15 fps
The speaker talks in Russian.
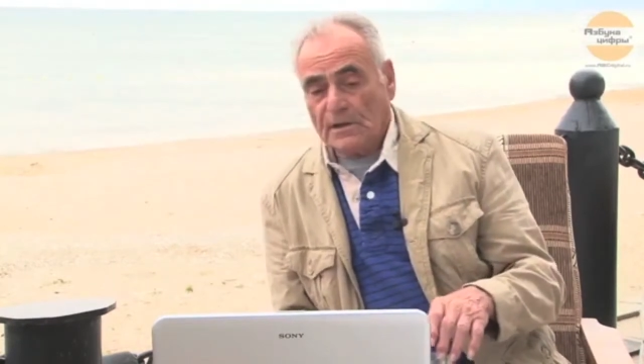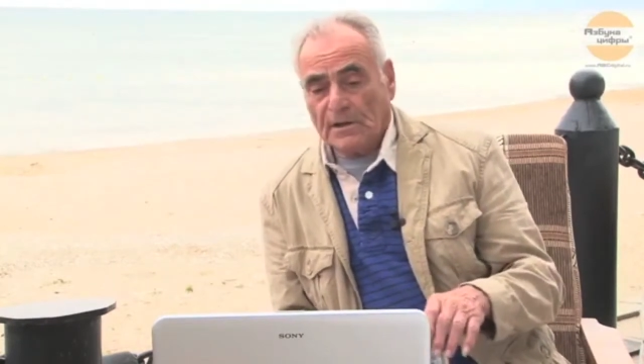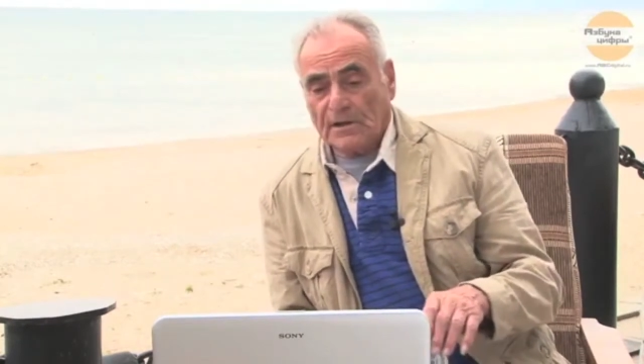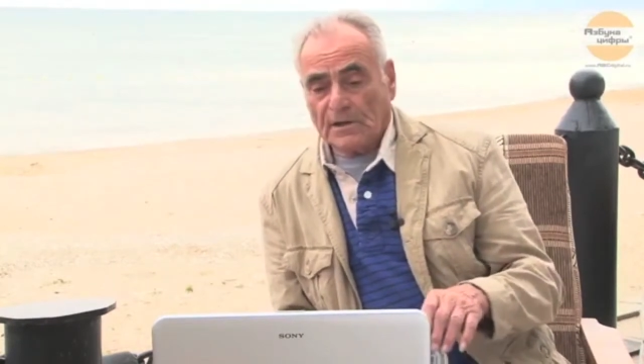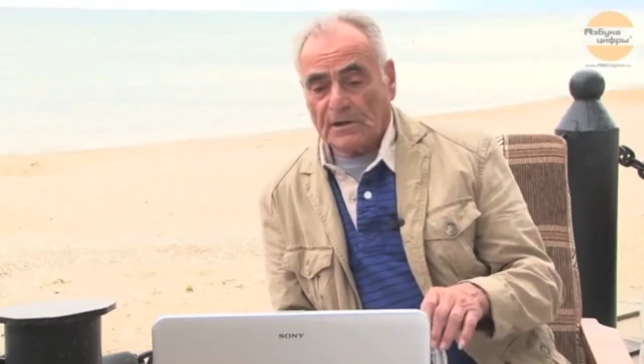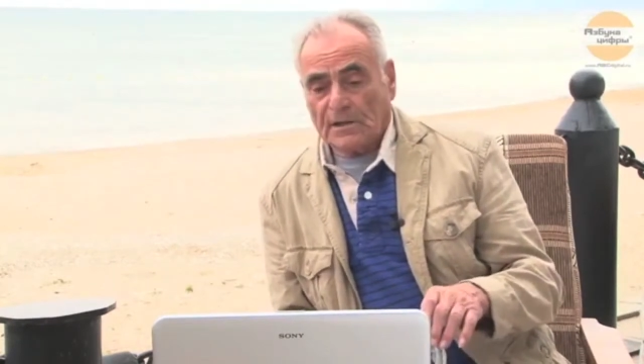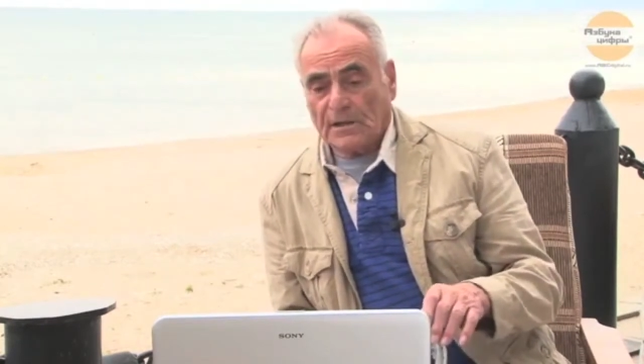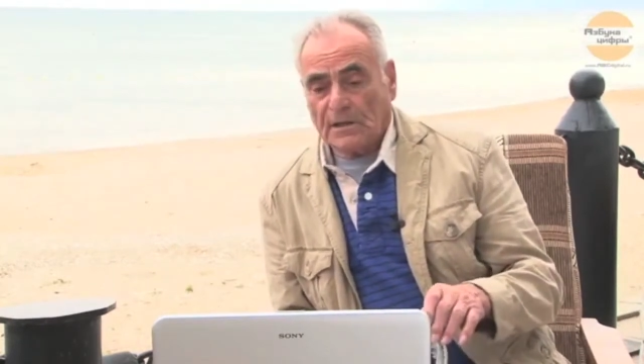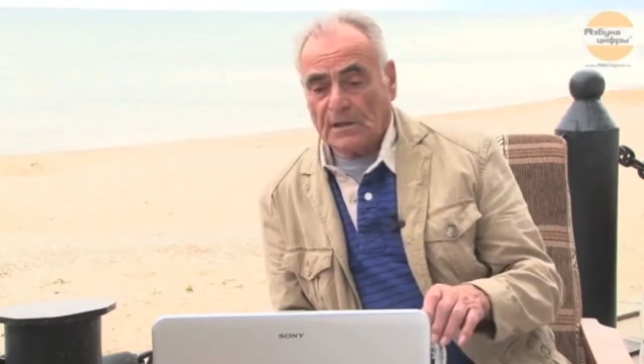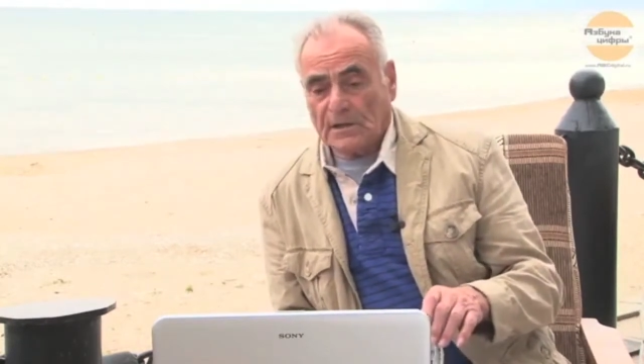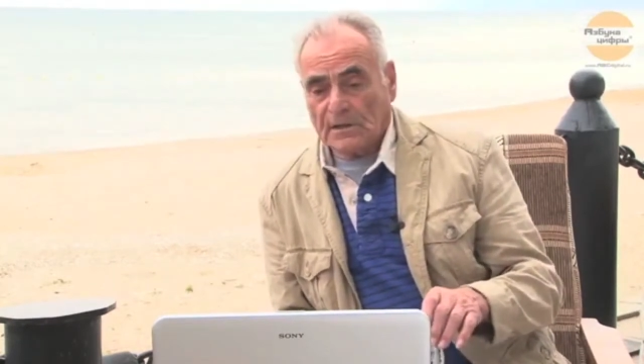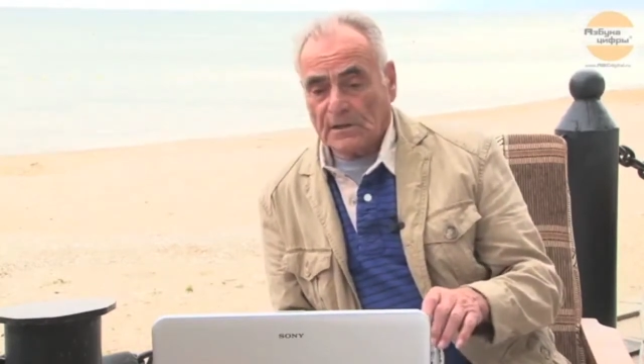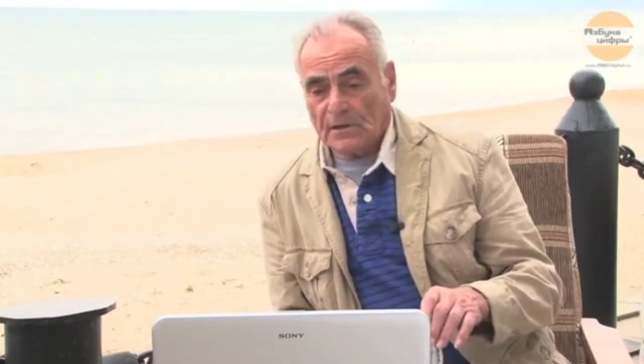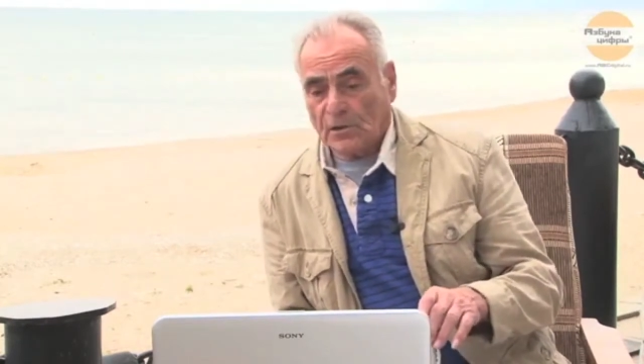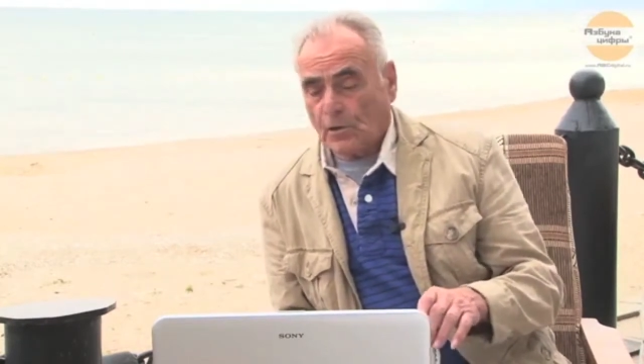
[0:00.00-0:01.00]

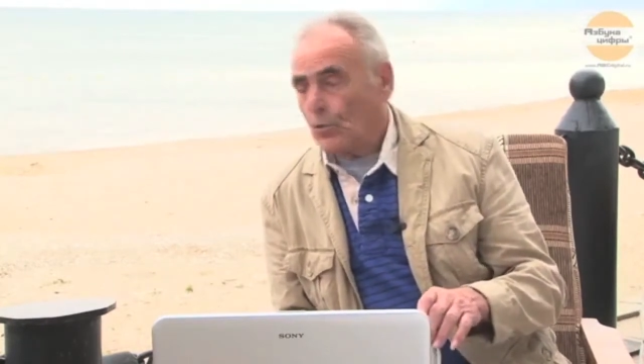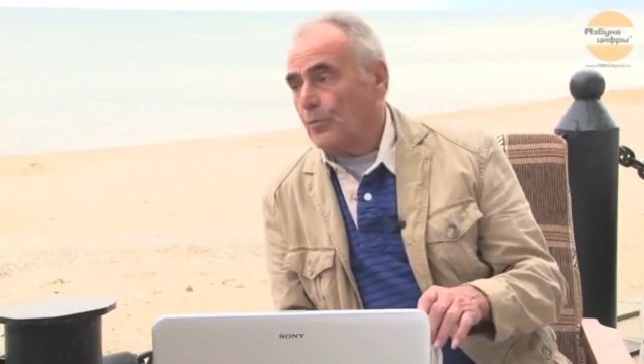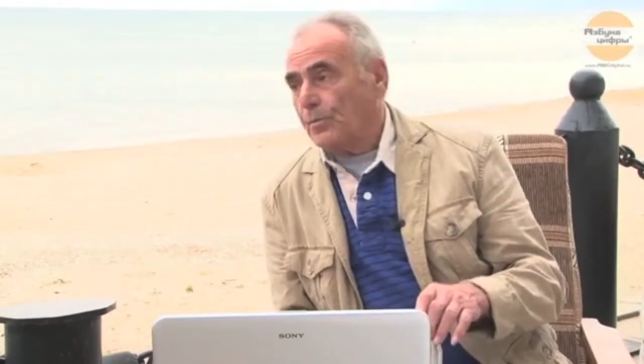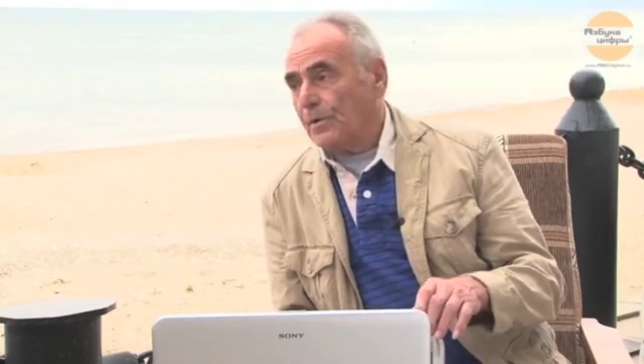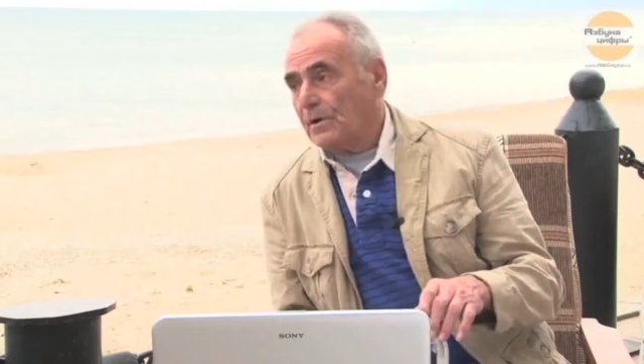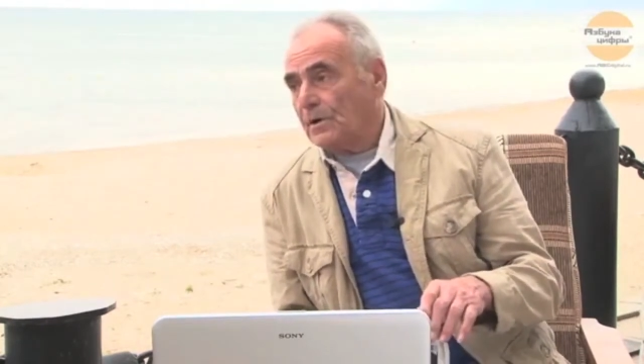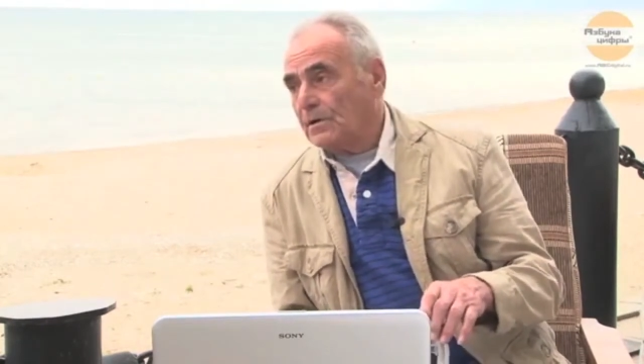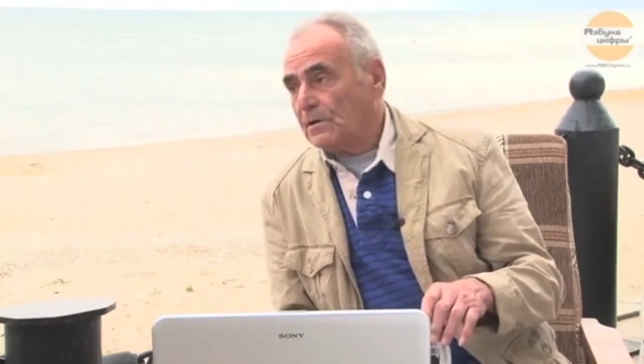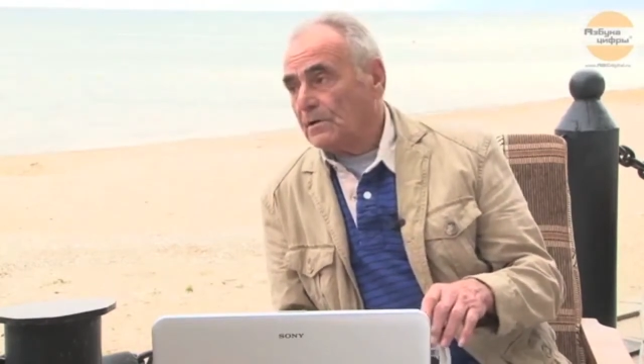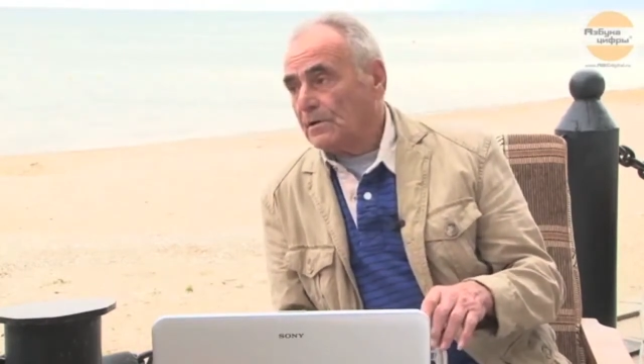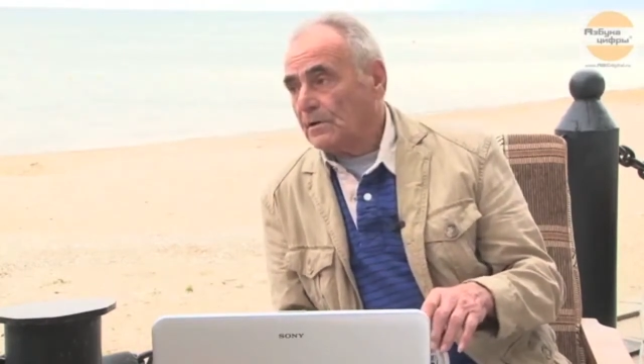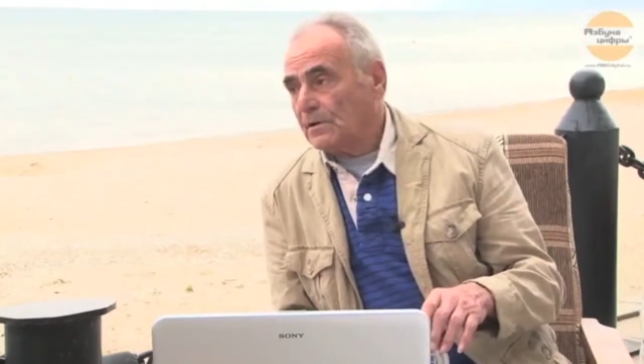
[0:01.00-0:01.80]
это группа